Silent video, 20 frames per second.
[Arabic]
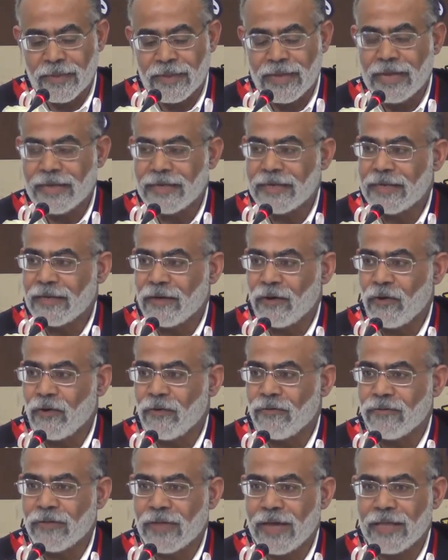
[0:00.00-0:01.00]
يعني
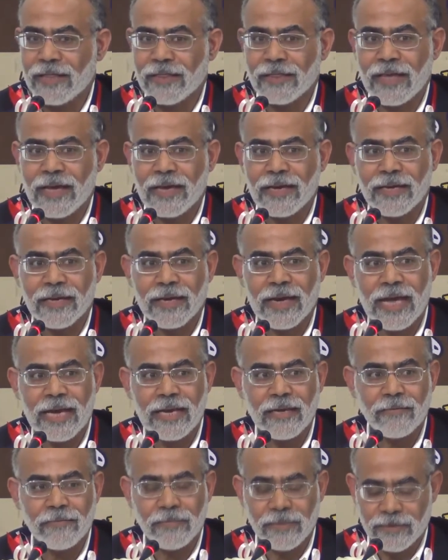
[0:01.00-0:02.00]
حفظ عن ظهر
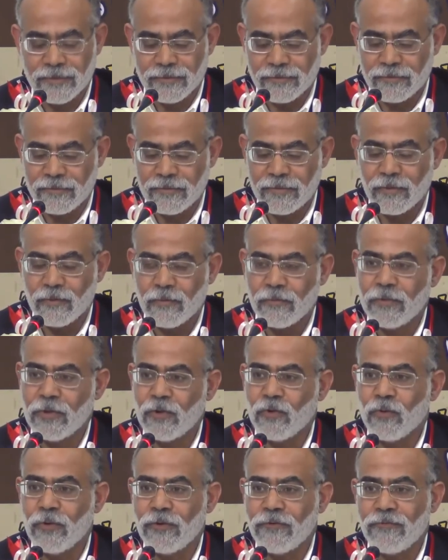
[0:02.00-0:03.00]
قلب
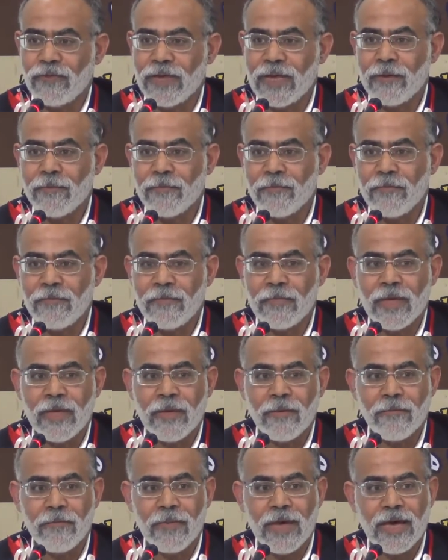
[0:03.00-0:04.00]
بدون فهم
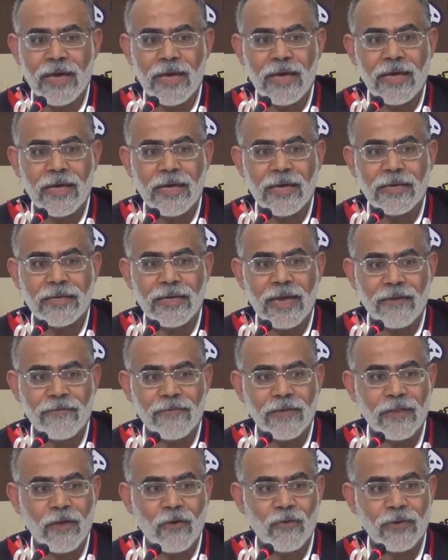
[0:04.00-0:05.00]
ما
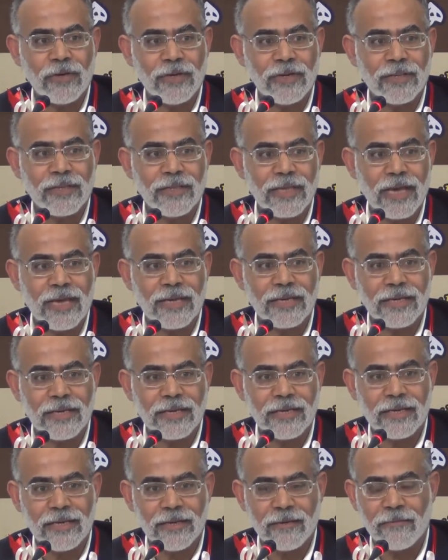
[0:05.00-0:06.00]
يحفظه الإنسان
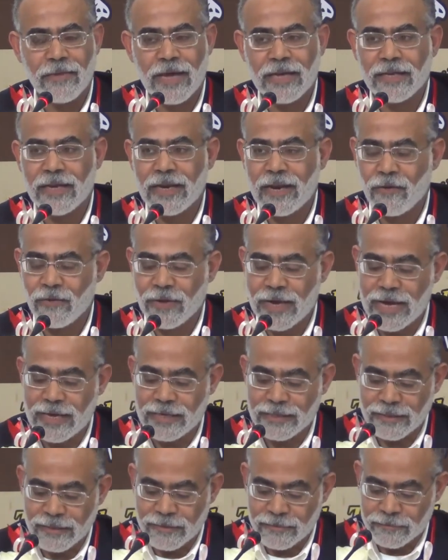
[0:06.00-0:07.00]
بعض
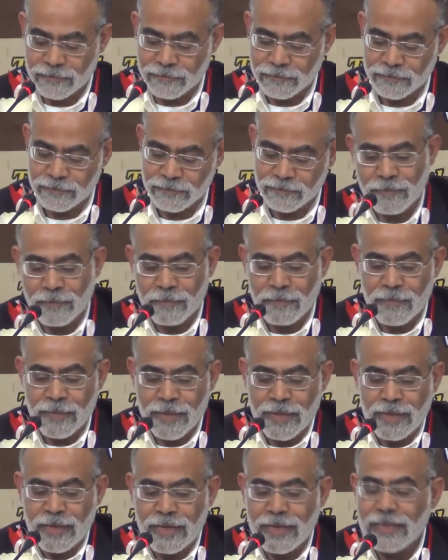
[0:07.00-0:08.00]
الأوقات
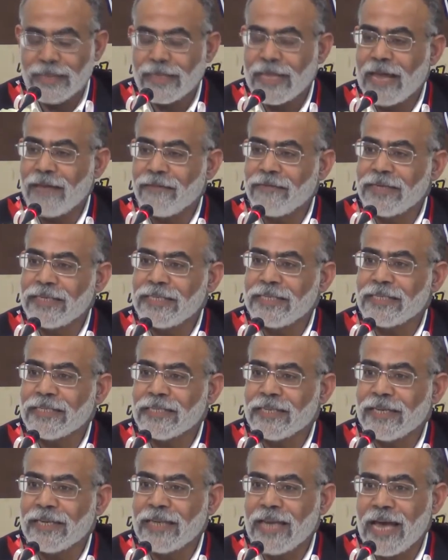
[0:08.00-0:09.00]

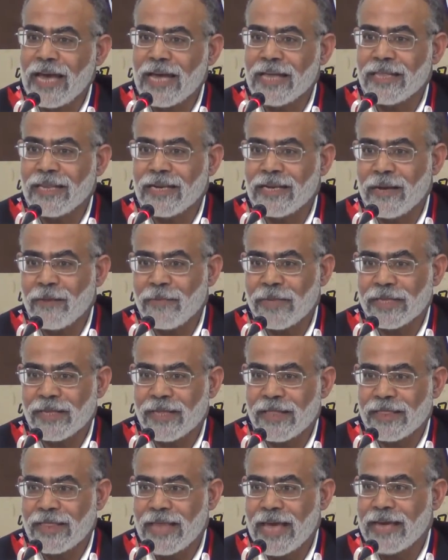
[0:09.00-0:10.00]
التحفيز عند هذا
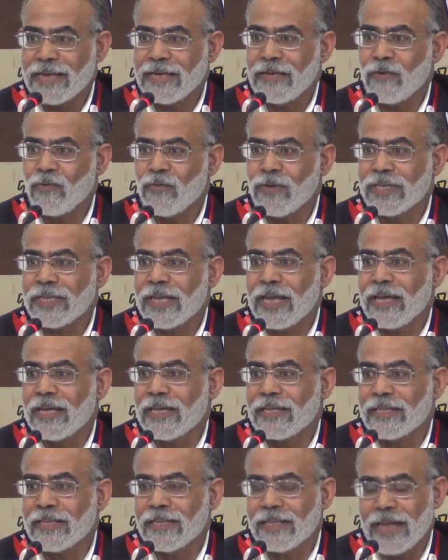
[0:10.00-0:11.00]
النمط الثاني هو
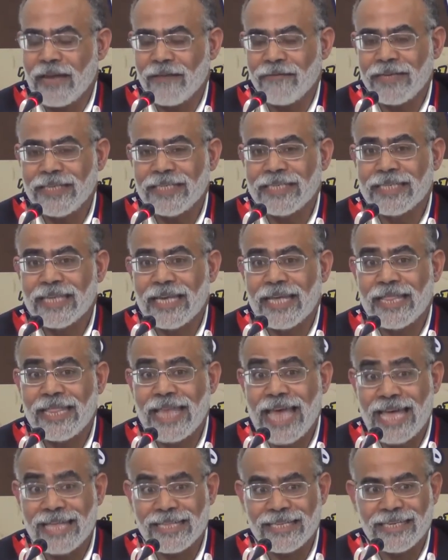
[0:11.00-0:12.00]
تحفيز
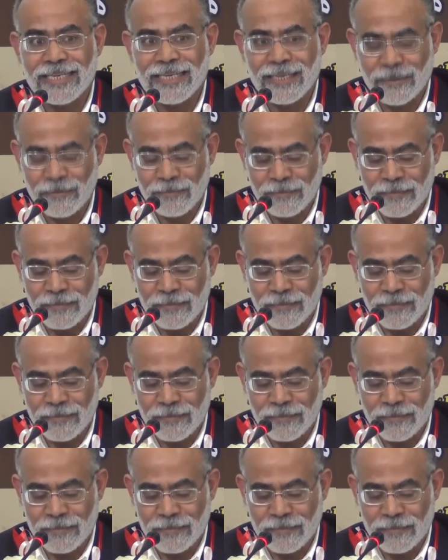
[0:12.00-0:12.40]
ذاتي